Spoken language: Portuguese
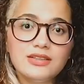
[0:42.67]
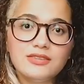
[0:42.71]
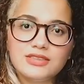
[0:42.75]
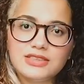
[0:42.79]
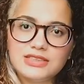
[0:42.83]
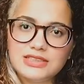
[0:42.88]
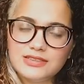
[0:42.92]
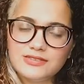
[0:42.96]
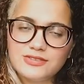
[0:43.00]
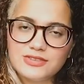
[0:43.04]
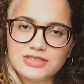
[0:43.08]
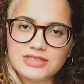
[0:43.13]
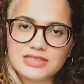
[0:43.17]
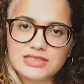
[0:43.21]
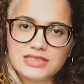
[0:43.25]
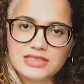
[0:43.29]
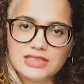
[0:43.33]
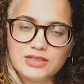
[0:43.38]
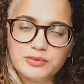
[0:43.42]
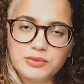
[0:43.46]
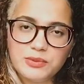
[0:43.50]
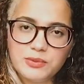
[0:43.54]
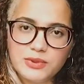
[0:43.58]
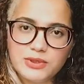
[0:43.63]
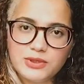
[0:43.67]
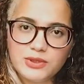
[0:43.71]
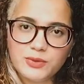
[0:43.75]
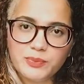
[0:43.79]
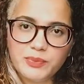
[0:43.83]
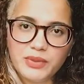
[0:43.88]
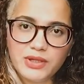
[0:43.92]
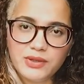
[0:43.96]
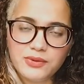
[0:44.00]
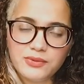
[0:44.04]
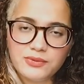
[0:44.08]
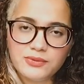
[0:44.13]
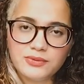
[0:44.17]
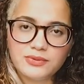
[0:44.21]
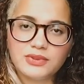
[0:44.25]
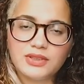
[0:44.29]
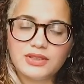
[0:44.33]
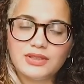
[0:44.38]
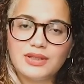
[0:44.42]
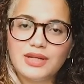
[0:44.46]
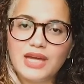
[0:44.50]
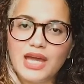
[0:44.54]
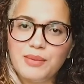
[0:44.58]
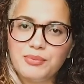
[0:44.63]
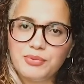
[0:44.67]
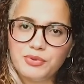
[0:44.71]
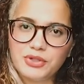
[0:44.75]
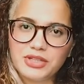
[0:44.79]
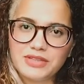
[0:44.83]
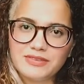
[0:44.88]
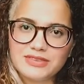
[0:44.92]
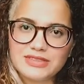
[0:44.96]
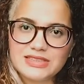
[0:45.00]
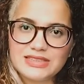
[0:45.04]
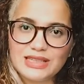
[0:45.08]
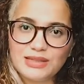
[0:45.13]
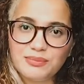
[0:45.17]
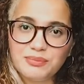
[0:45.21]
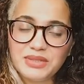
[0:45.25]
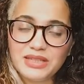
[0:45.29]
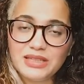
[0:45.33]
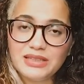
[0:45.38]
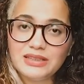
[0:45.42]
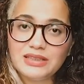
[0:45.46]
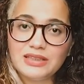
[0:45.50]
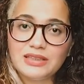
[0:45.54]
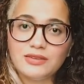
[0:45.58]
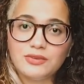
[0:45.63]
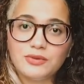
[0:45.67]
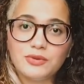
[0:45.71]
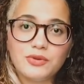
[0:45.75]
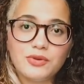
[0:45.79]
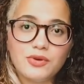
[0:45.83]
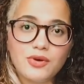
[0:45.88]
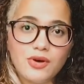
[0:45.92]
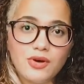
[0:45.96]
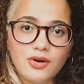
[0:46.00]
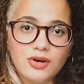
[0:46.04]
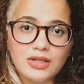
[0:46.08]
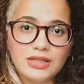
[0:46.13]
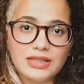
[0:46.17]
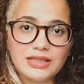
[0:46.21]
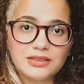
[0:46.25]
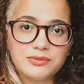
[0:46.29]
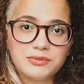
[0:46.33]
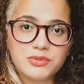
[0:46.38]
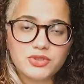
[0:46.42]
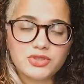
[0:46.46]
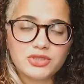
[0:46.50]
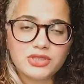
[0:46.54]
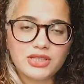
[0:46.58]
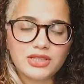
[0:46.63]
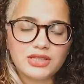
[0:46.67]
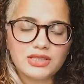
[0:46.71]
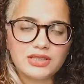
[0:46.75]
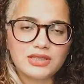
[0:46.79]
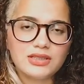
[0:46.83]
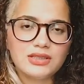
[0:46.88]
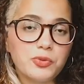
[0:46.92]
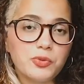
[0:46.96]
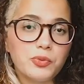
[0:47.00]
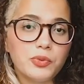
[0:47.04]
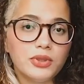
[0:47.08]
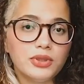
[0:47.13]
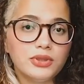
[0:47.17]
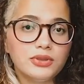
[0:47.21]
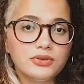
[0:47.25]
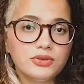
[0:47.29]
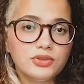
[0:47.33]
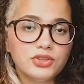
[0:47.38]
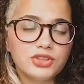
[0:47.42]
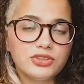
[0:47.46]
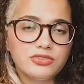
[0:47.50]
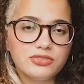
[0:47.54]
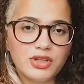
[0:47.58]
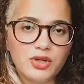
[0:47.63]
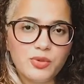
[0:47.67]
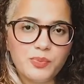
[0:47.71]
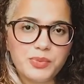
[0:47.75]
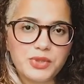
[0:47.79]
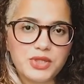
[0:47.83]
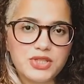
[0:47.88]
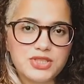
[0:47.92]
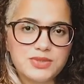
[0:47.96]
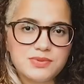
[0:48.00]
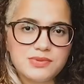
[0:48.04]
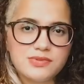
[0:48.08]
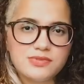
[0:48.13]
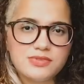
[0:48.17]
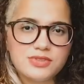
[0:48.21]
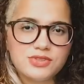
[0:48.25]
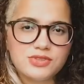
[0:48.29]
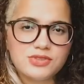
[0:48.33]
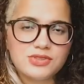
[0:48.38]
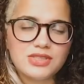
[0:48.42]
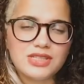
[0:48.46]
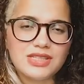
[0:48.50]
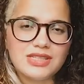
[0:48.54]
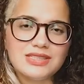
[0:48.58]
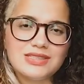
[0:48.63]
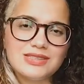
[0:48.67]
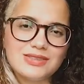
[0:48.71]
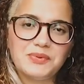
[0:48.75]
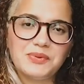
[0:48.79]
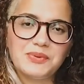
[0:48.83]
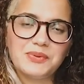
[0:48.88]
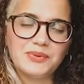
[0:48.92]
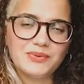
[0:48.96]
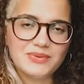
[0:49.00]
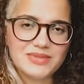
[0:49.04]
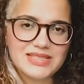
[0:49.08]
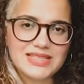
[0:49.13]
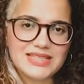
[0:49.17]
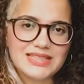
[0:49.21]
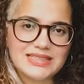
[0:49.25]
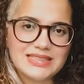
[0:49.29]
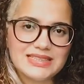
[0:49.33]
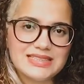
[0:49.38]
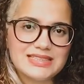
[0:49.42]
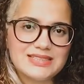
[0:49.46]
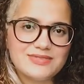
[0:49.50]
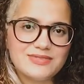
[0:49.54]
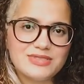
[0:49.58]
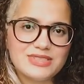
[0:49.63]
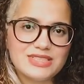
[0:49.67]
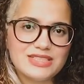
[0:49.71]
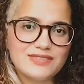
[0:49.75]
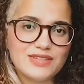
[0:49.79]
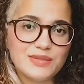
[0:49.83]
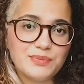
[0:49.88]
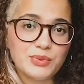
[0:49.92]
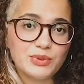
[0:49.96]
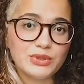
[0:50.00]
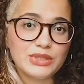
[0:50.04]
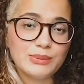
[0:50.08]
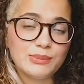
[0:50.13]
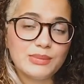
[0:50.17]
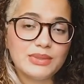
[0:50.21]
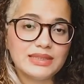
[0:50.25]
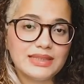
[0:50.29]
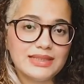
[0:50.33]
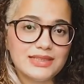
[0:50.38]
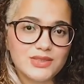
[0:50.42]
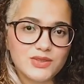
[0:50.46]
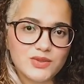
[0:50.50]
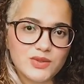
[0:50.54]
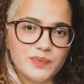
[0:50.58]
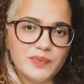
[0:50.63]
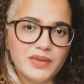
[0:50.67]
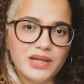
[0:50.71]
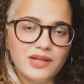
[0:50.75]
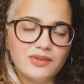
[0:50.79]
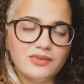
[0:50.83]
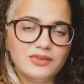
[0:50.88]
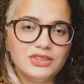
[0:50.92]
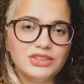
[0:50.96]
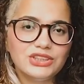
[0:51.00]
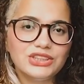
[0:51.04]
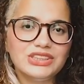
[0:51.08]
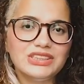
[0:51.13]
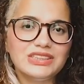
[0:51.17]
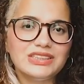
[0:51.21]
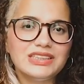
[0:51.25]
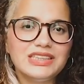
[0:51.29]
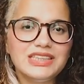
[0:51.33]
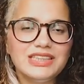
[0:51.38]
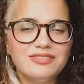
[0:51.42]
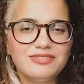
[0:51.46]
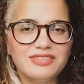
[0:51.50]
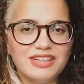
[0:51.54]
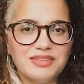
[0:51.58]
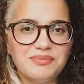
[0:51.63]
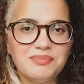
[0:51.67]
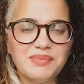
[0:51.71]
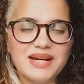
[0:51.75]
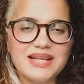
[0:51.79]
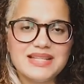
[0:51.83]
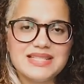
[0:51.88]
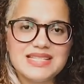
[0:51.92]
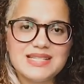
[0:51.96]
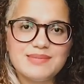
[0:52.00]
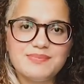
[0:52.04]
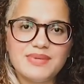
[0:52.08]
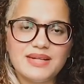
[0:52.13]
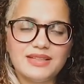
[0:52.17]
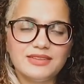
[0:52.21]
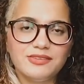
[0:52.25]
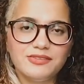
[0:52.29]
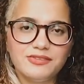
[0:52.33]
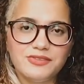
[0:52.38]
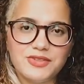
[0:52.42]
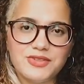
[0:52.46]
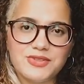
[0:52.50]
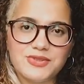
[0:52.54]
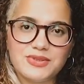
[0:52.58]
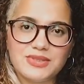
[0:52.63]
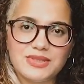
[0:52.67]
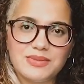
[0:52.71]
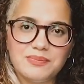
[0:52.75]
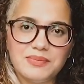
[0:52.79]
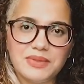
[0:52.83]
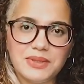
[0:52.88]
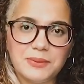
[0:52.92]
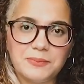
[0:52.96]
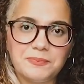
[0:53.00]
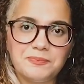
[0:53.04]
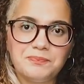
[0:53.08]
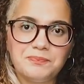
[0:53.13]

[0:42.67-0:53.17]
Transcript: Se você não me mandou pergunta, é porque você tá perdendo. Corre lá no meu Instagram. Quando tiver um próximo vídeo desse, com certeza você vai poder mandar a sua perguntinha e vai participar do vídeo também.